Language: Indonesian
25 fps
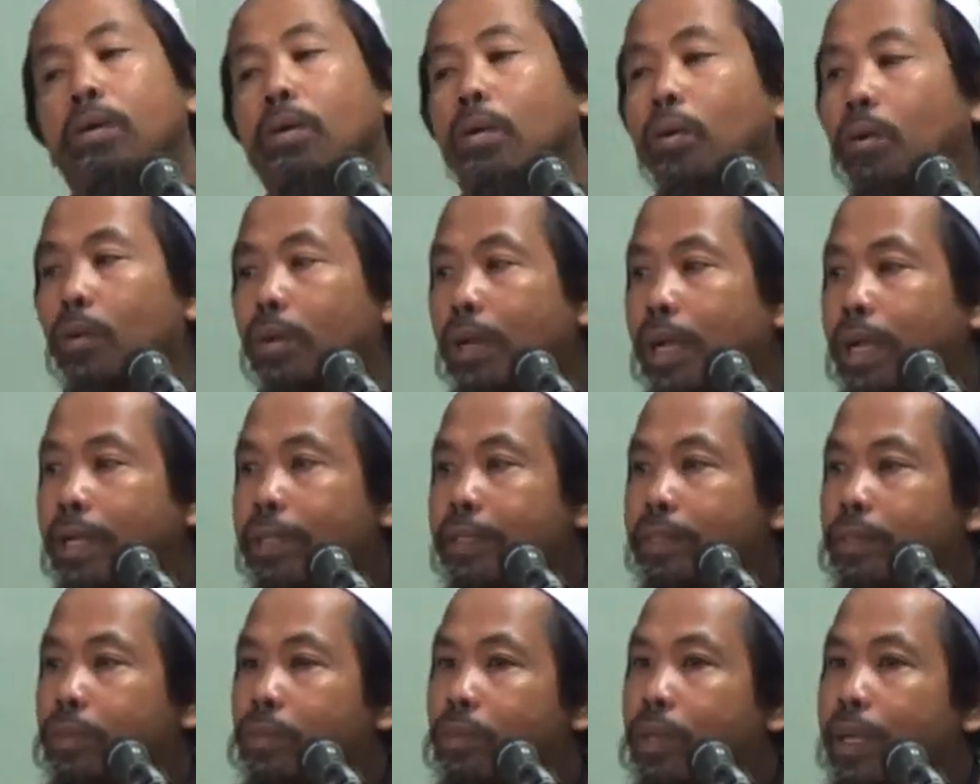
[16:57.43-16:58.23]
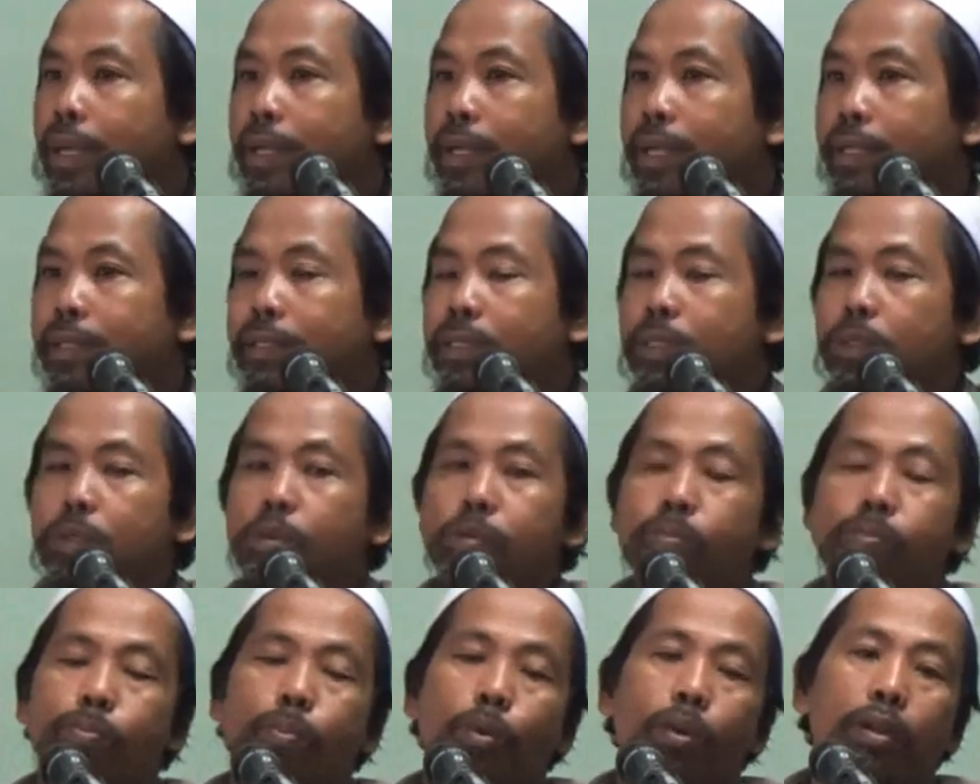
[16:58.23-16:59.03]
orang itu akan
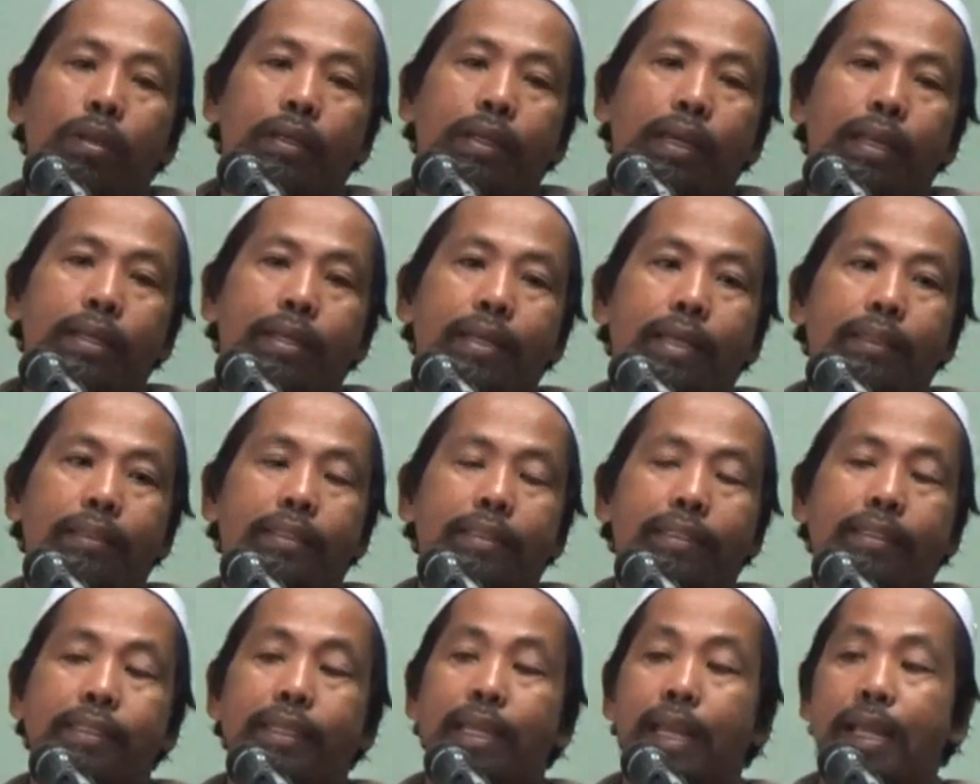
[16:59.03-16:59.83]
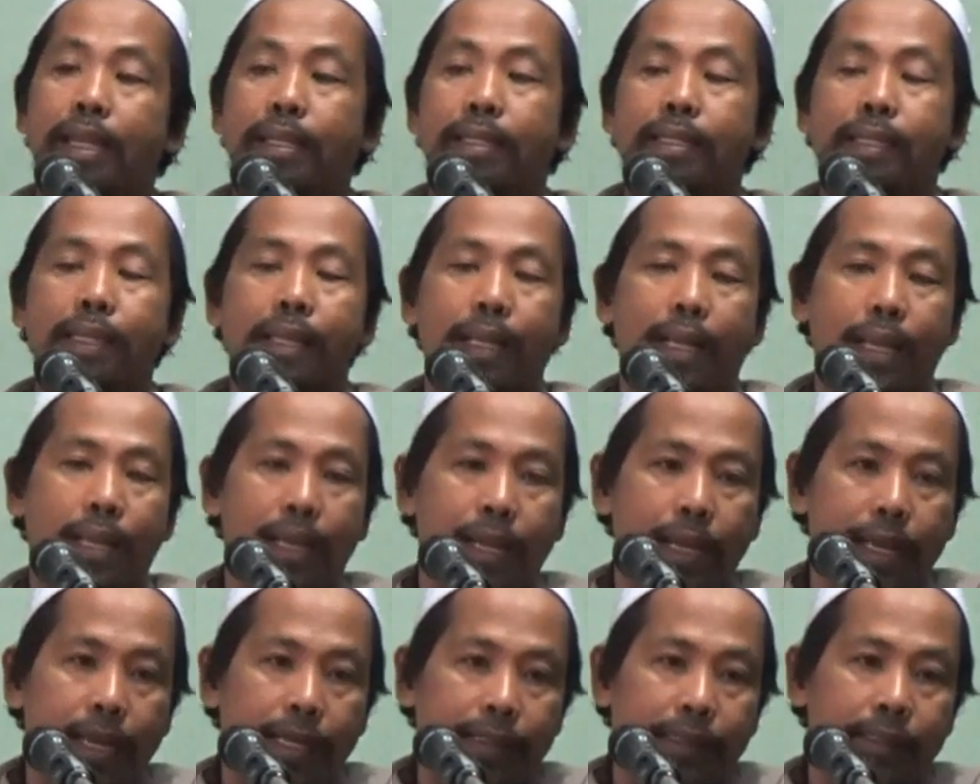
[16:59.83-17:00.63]
dikumpulkan nanti di
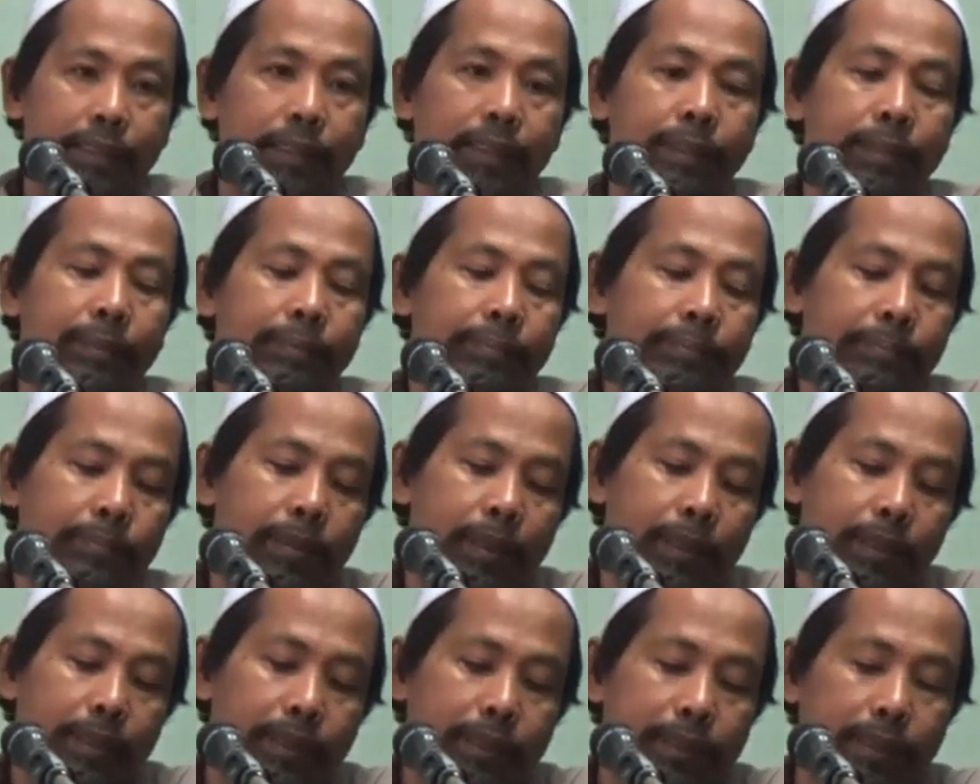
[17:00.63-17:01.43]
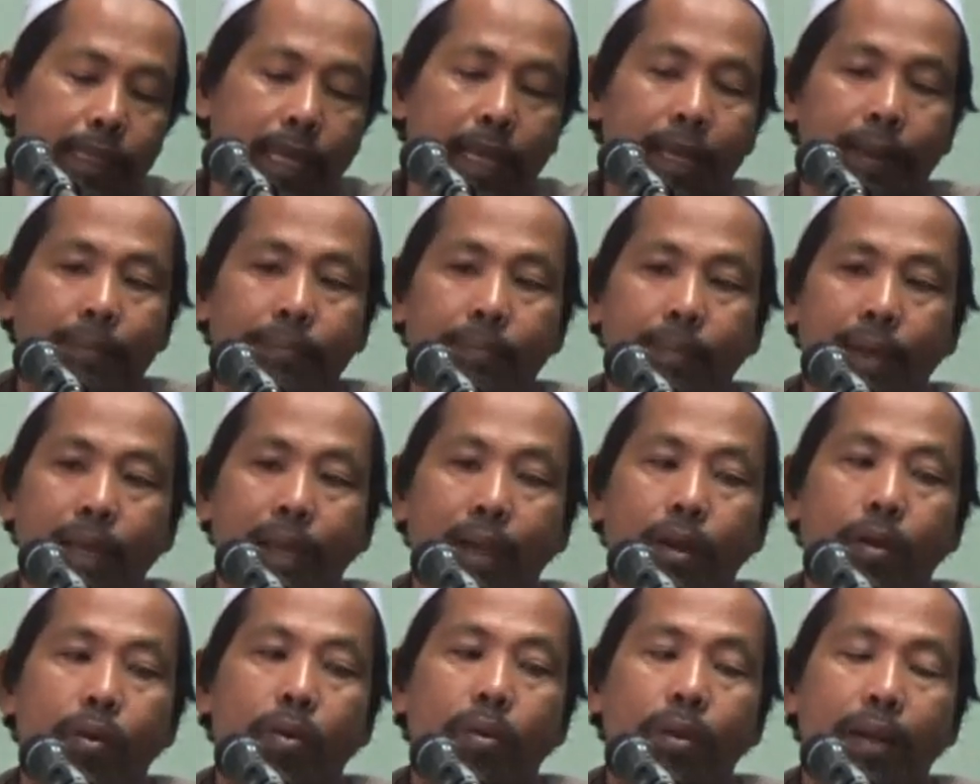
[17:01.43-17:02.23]
akhirat
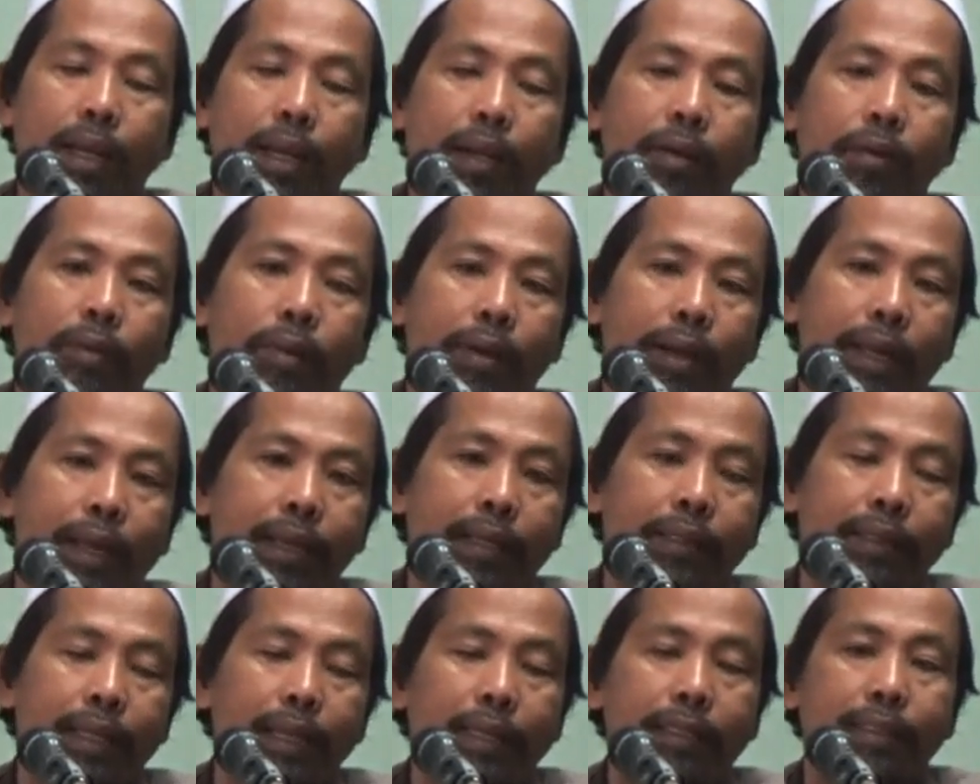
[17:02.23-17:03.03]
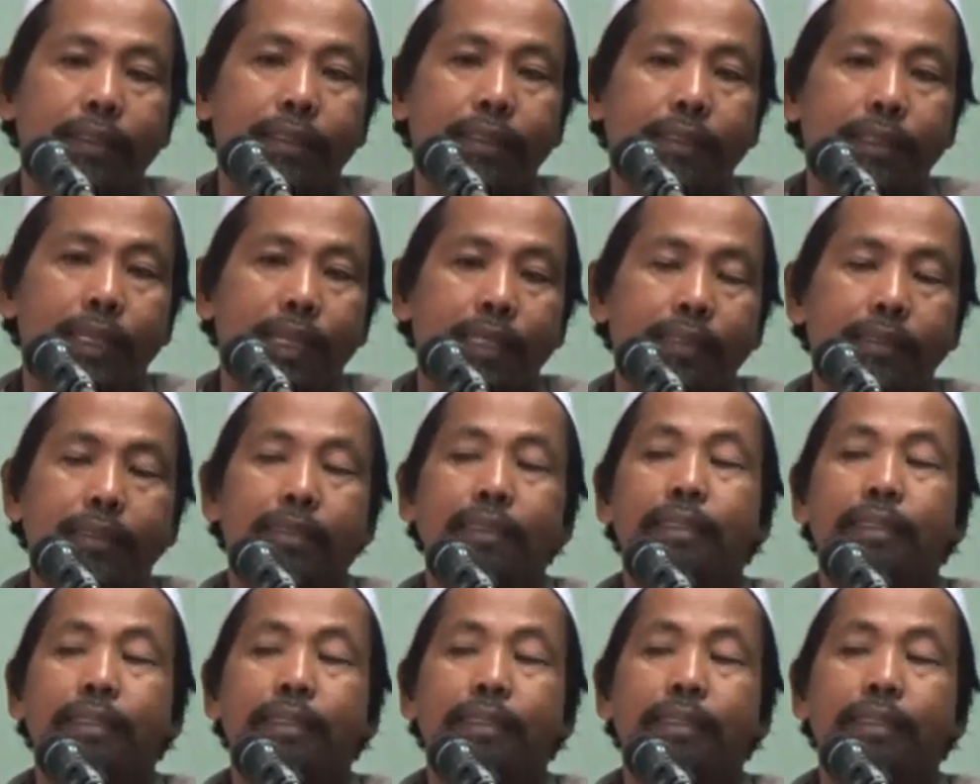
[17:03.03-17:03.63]
bersama orang-orang yang dia